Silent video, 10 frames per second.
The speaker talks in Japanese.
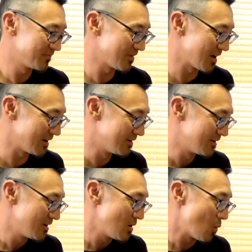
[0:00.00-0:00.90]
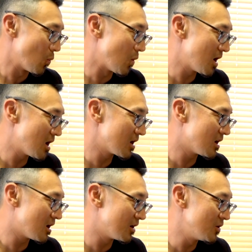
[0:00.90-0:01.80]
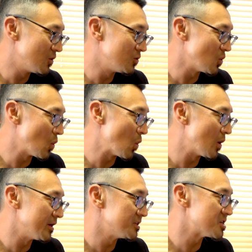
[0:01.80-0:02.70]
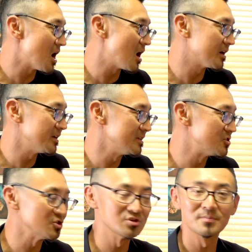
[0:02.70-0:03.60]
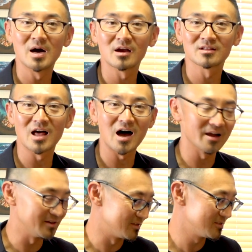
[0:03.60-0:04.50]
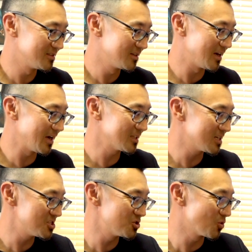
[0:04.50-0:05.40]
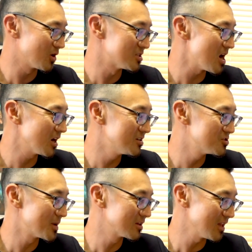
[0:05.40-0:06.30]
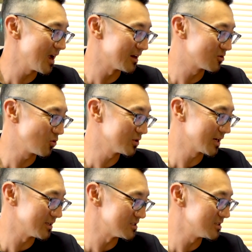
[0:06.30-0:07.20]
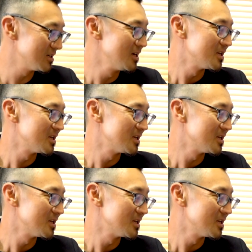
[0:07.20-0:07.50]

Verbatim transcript: はい。What are you doing talking to my client? はい、新しいところは talking to my client ここだけですね。